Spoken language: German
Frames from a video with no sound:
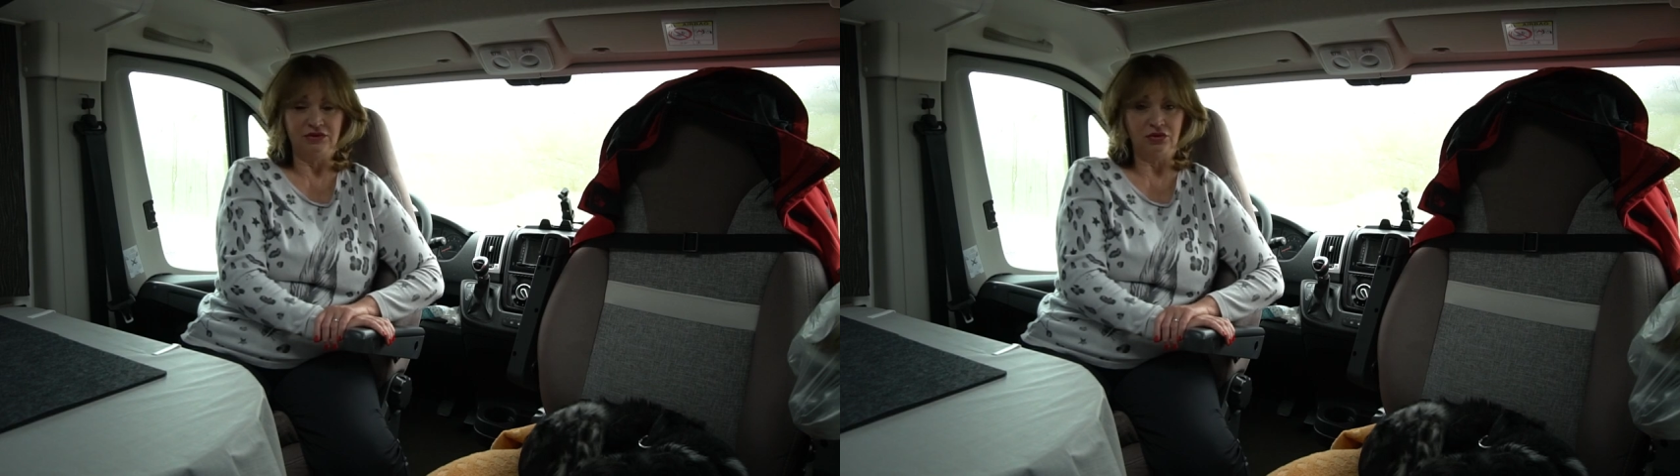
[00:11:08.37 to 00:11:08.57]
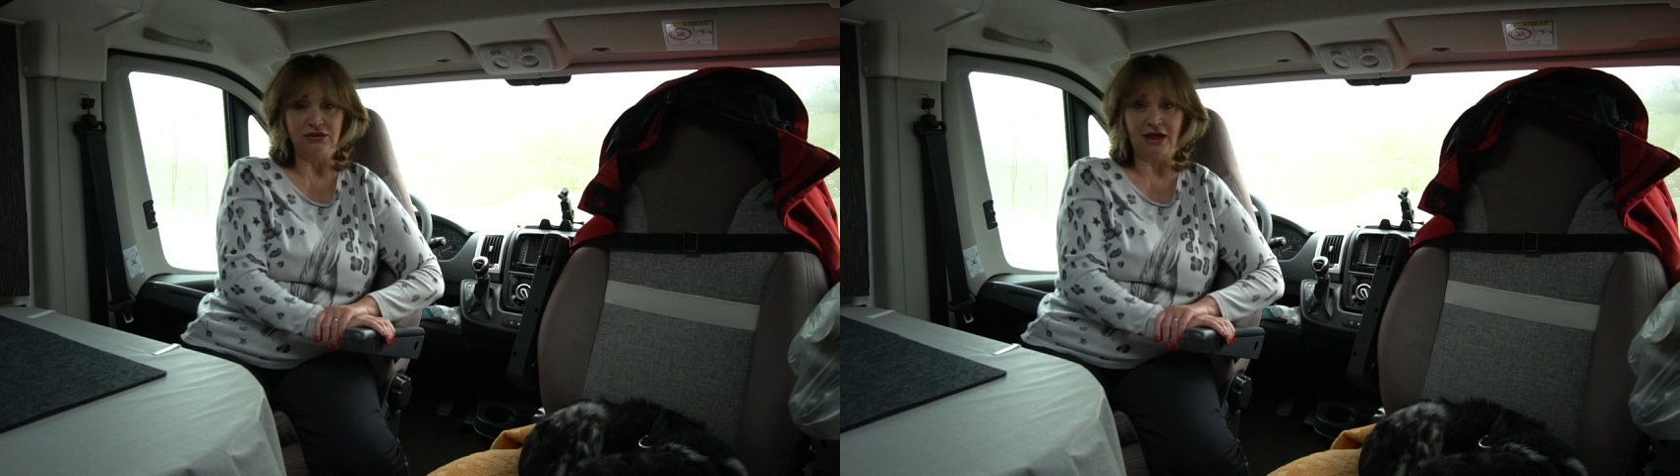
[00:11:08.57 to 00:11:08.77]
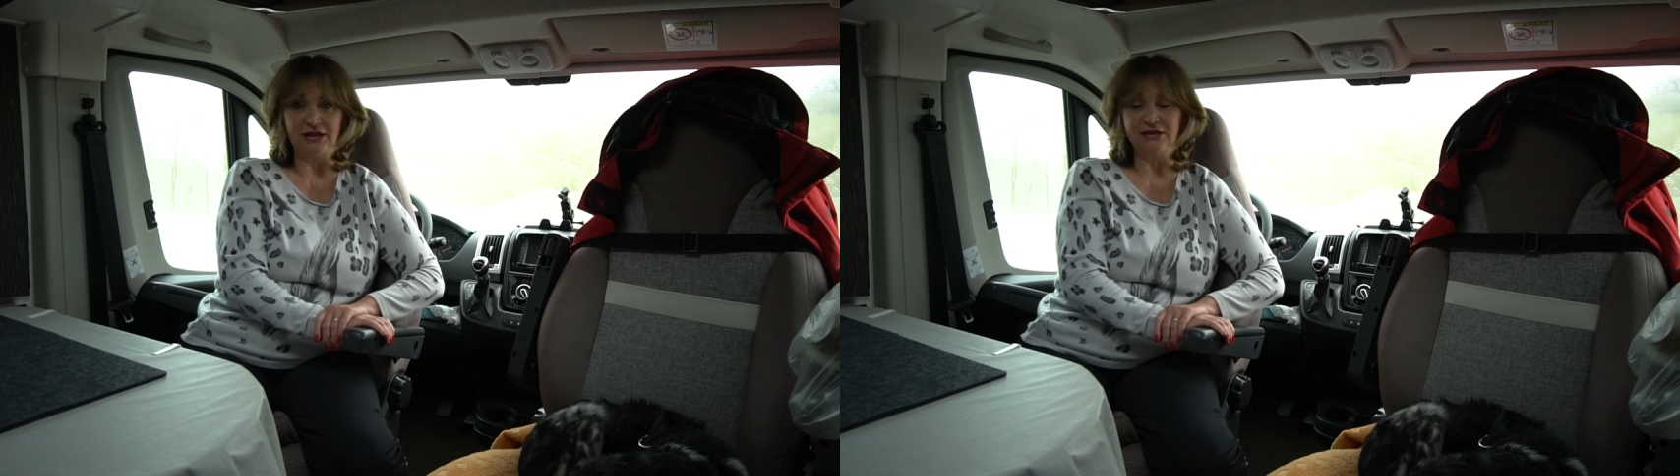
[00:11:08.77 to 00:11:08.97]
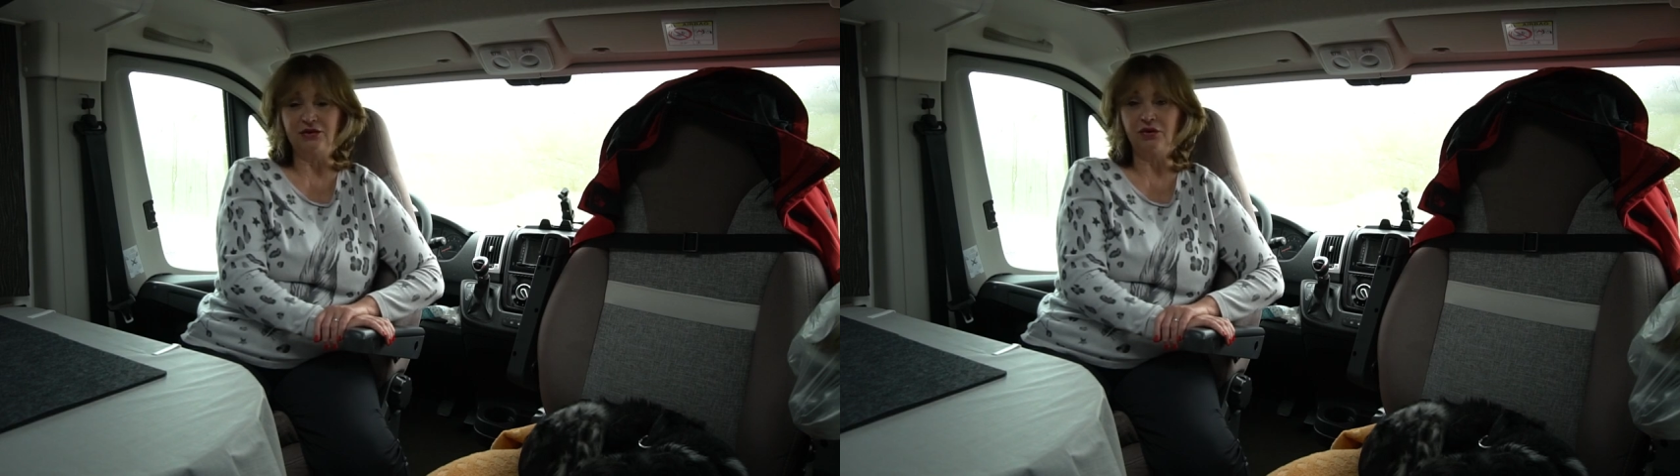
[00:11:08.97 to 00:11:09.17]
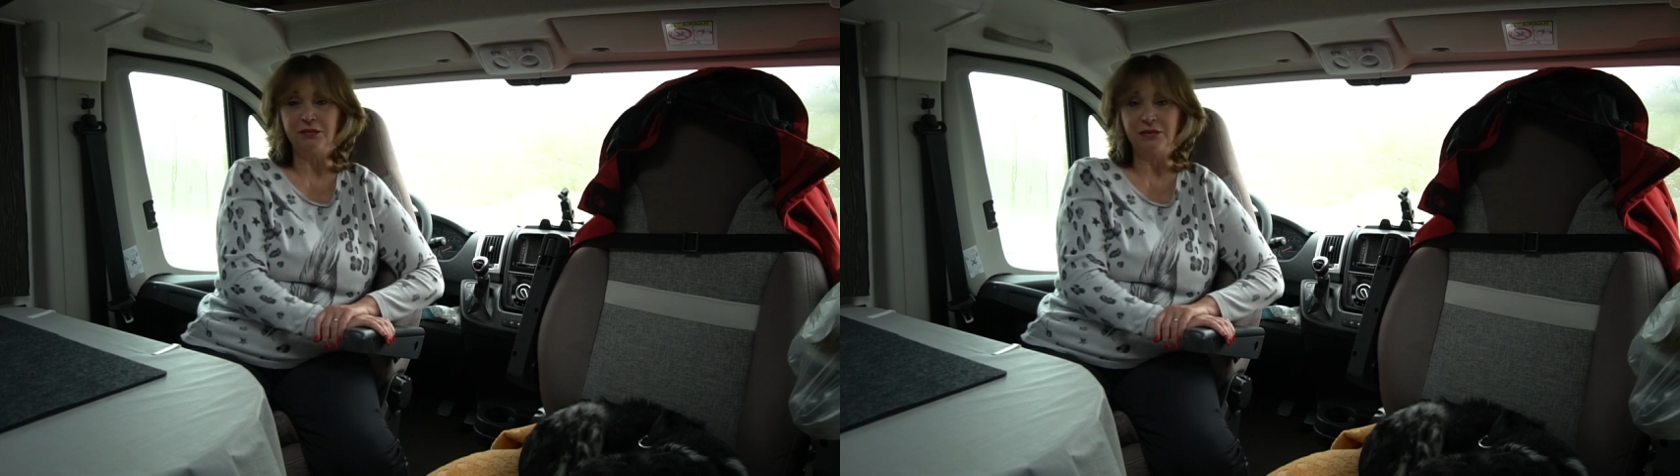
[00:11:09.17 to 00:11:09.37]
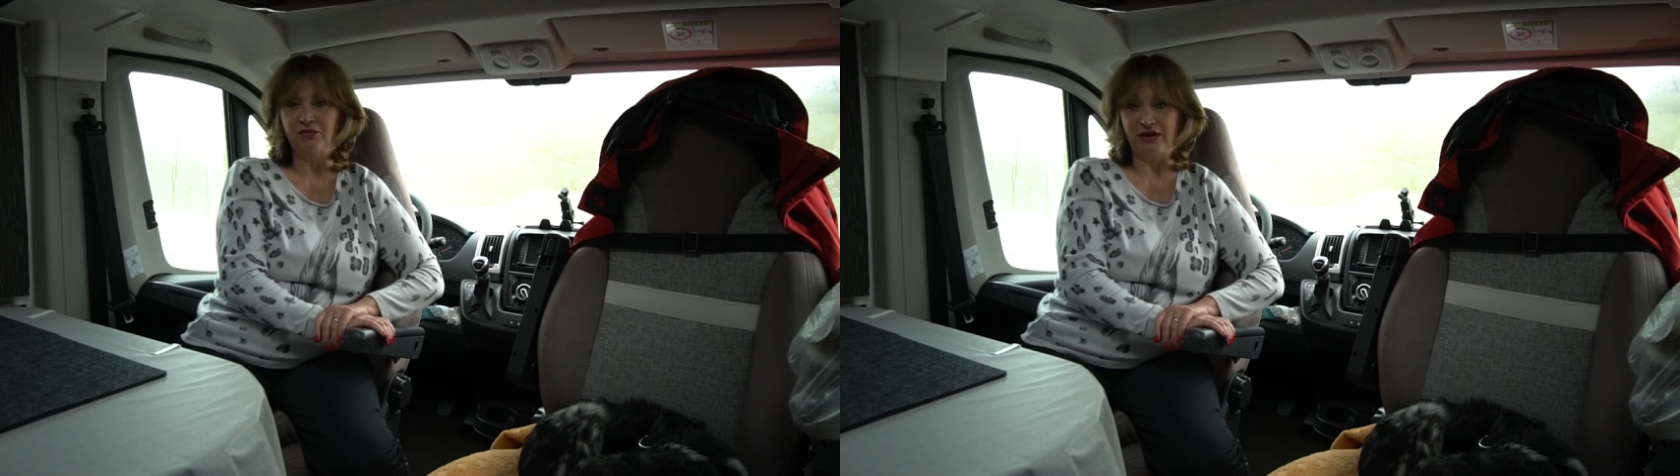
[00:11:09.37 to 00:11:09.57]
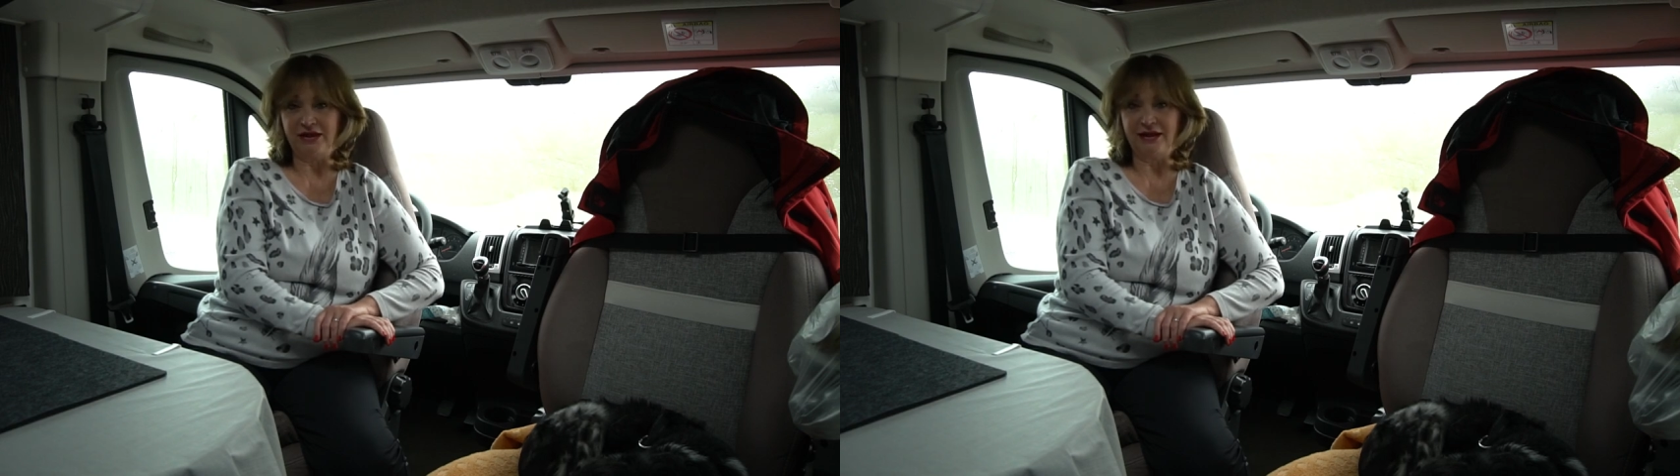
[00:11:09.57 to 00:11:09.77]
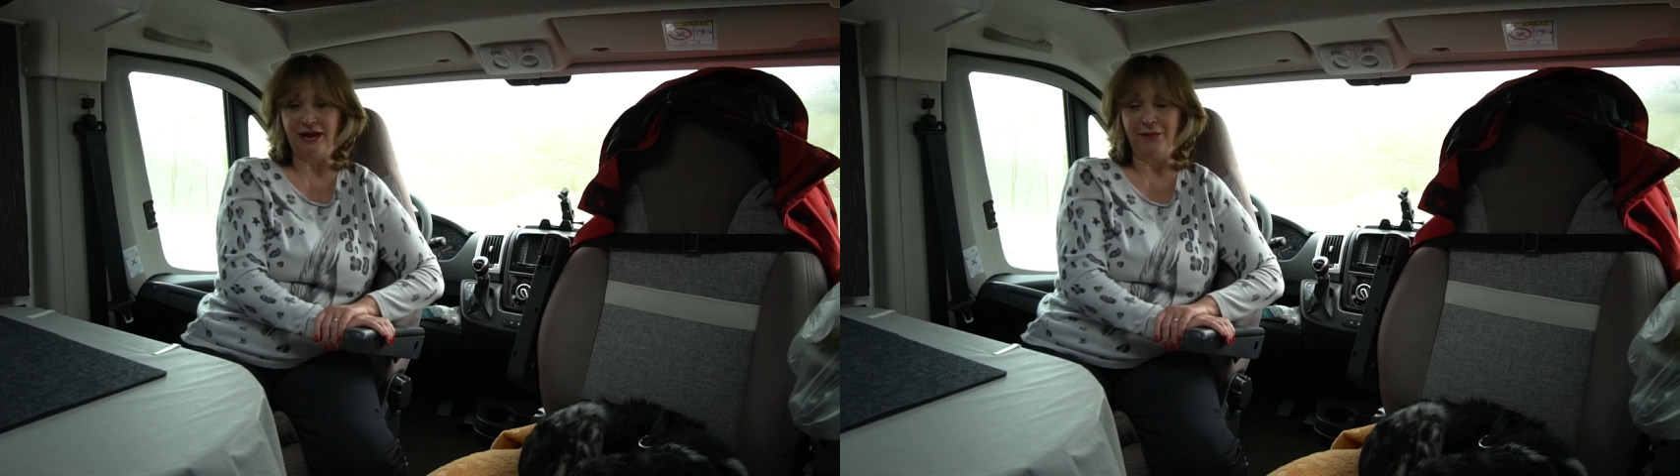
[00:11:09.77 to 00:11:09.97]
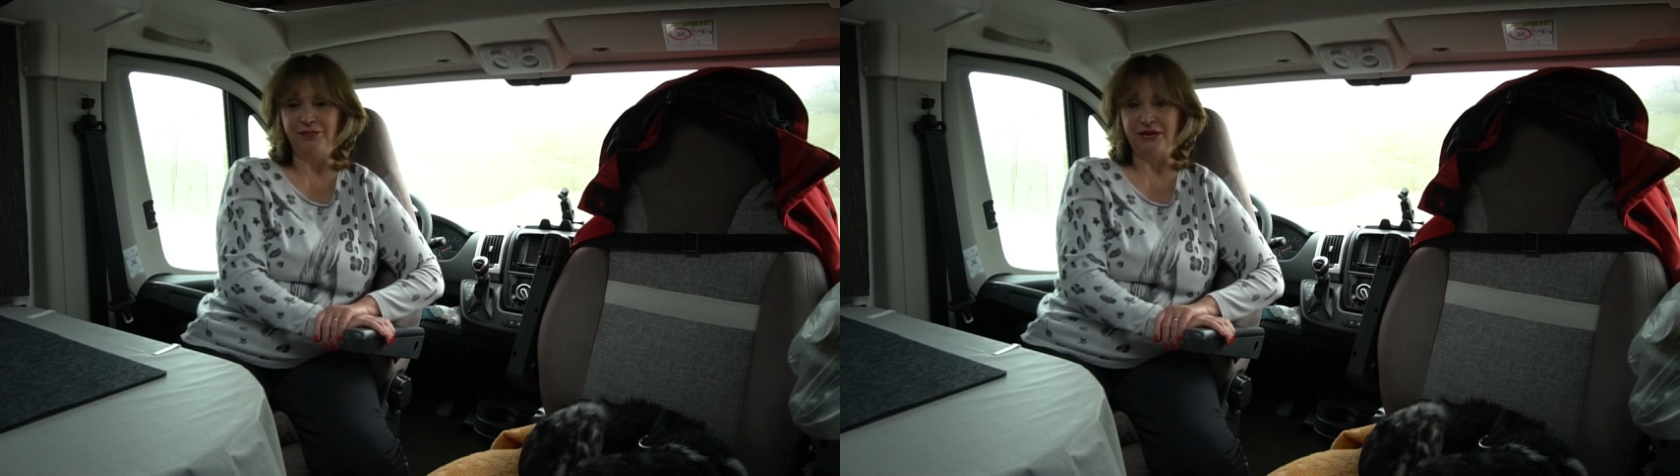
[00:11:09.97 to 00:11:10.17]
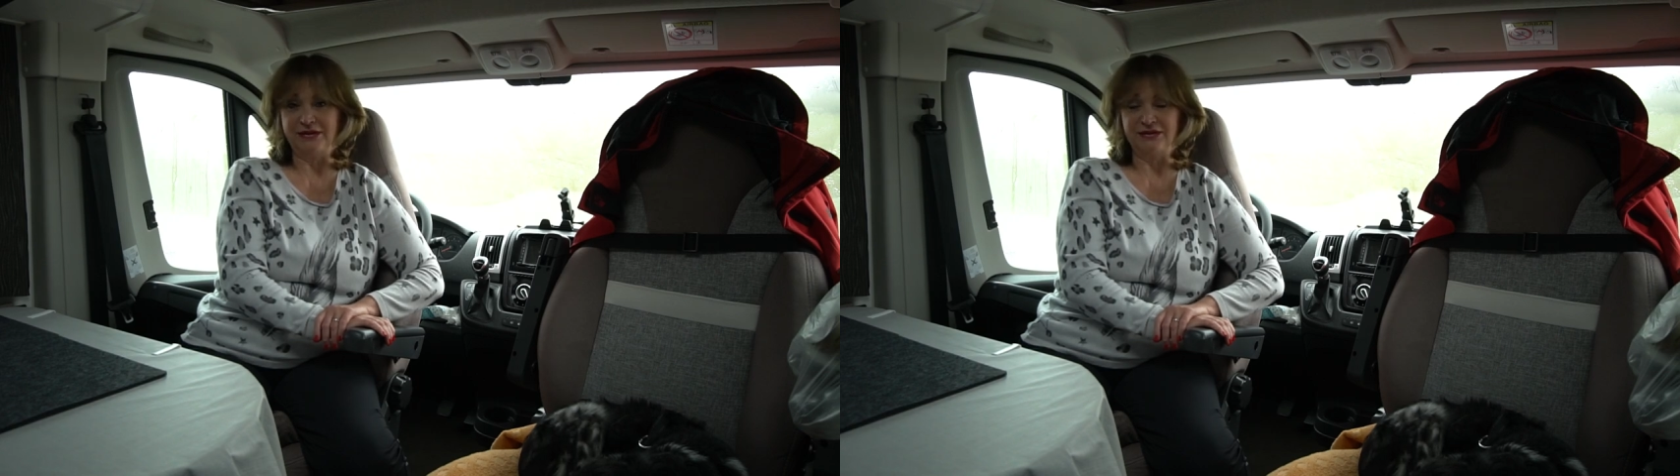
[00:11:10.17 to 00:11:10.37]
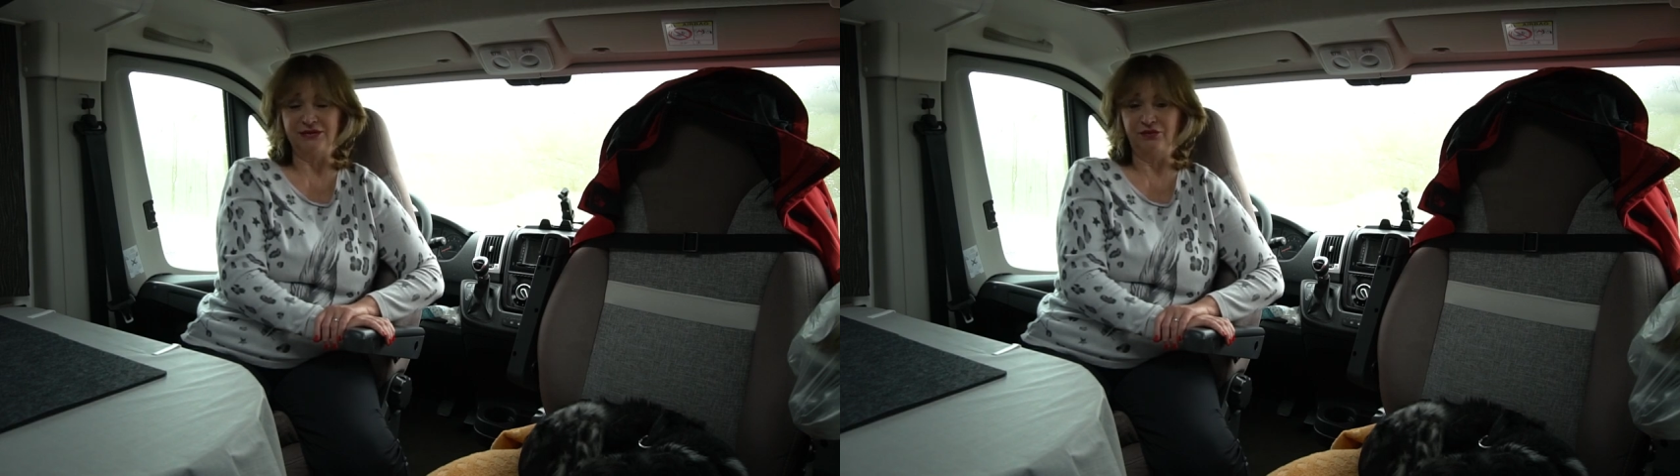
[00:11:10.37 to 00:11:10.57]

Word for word: totales Glück mit dem Wetter gehabt. Also